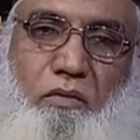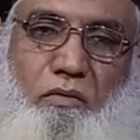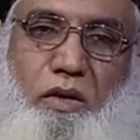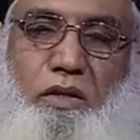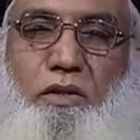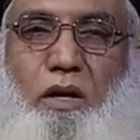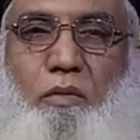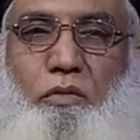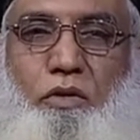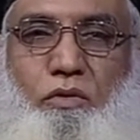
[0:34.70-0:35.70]
व
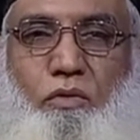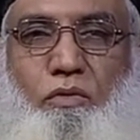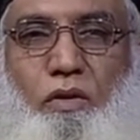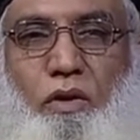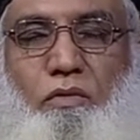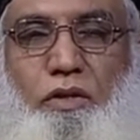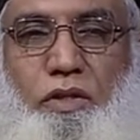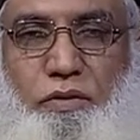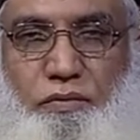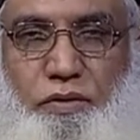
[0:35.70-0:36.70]
इज़ा मृत तो फाहवा
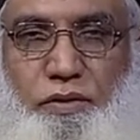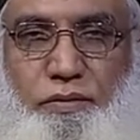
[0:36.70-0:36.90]
यशफी